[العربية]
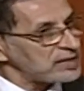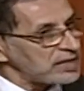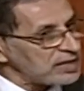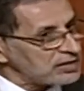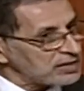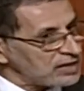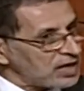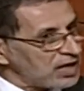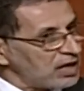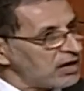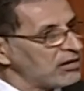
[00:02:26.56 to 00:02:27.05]

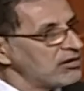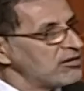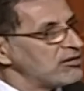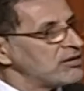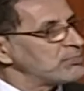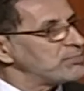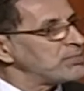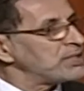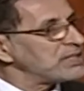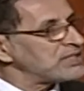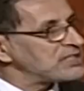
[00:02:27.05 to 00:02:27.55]
تحظى
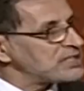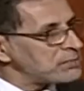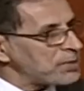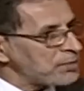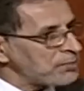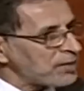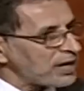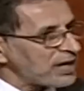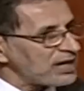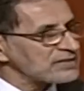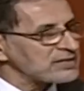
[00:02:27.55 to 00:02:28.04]

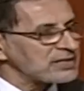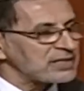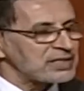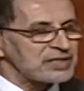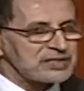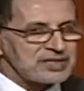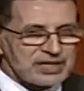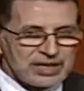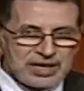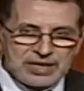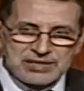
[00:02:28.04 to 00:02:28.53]
باهتمام خاص
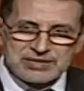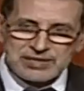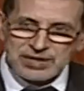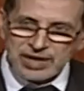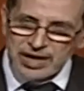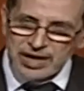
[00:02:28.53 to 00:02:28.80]
لدراسه